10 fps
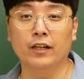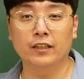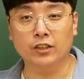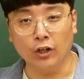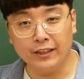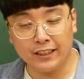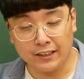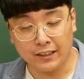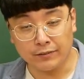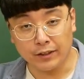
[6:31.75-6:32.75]
절대
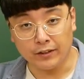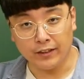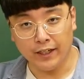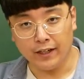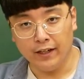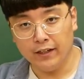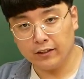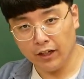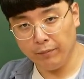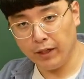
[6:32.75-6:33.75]
등급이었는데
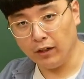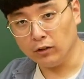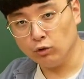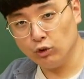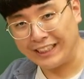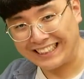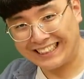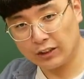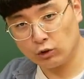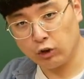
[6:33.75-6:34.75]
그러면 우리가
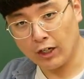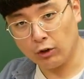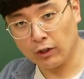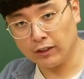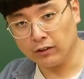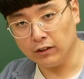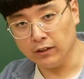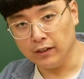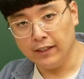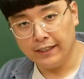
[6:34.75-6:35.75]
지금 구하려고 하는 거는